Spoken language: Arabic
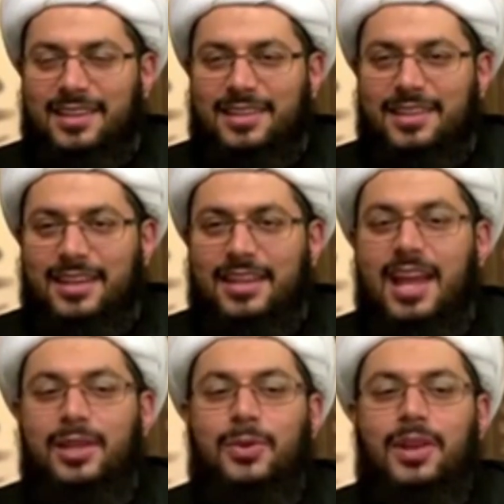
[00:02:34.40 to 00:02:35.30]
آه،
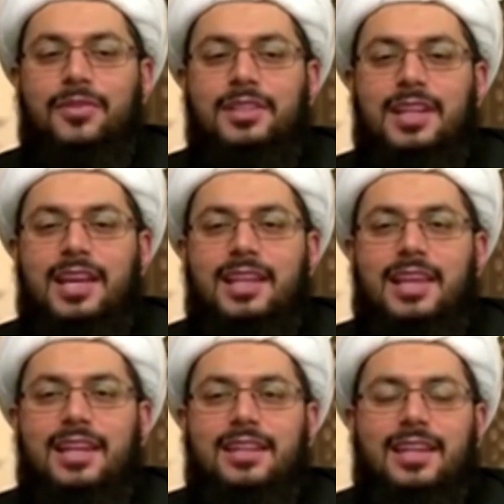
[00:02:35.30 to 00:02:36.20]
نحن رفضناه
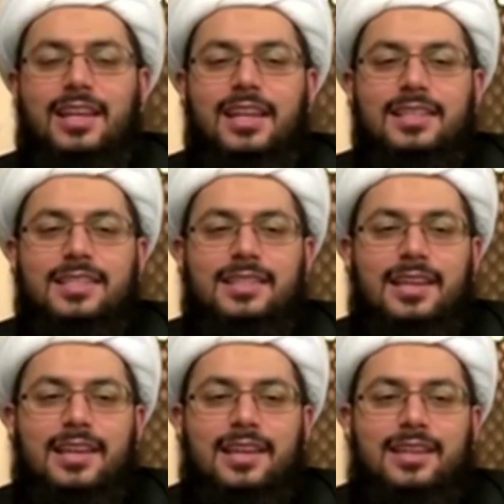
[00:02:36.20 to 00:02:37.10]
لأننا
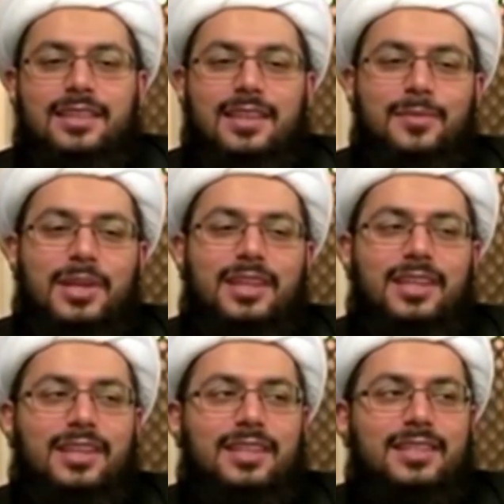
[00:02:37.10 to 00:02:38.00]
لسنا
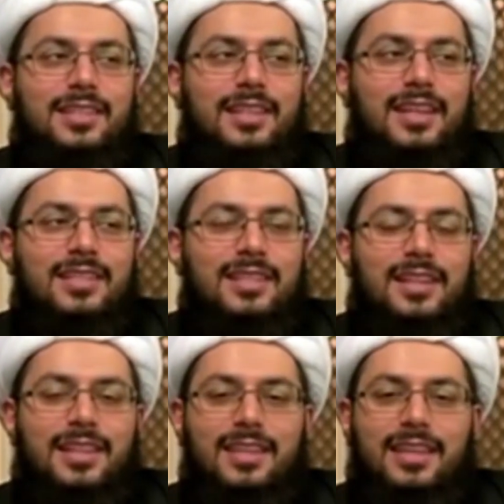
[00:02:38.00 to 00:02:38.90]
كبقية الناس
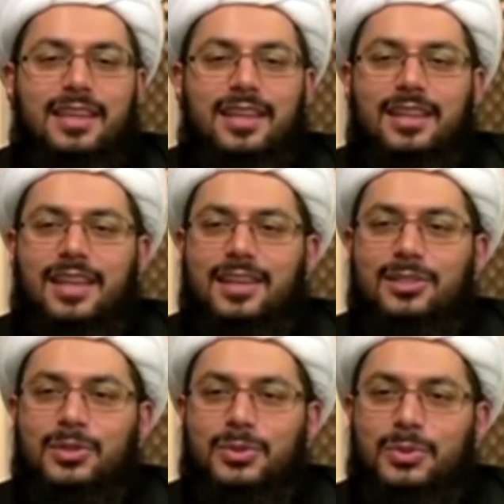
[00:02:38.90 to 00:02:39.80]
الذين
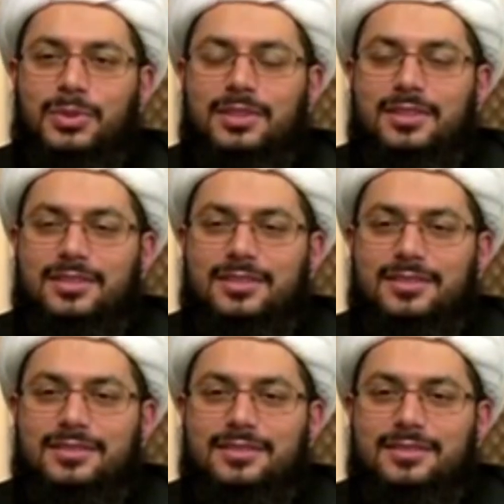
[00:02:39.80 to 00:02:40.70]
ينخدعون
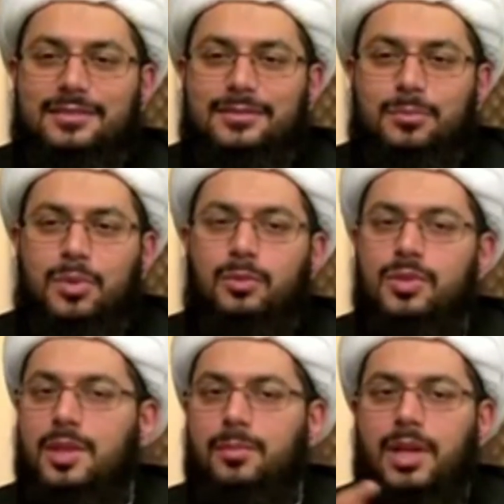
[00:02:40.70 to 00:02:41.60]

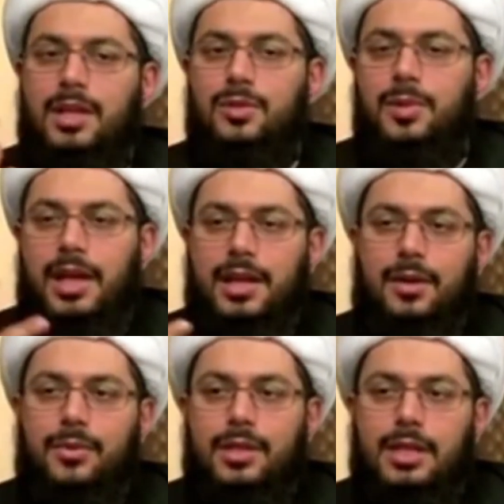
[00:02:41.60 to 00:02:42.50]
بالمسميات
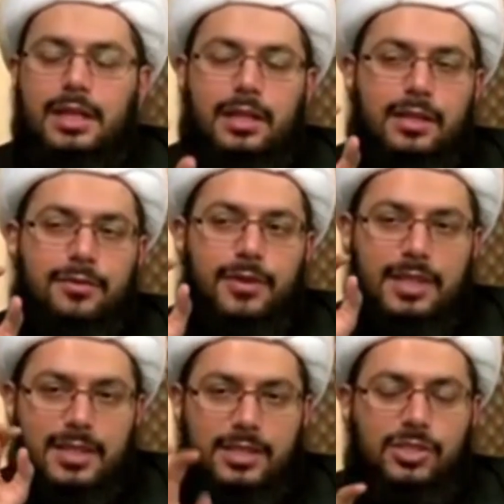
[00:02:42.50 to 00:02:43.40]
وبالعناوين احنا
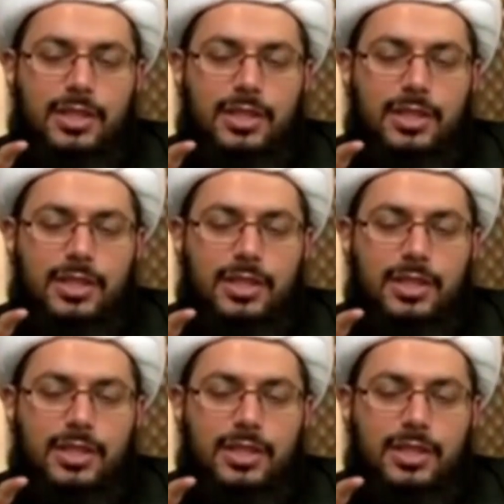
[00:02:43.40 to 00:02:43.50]
فتشنا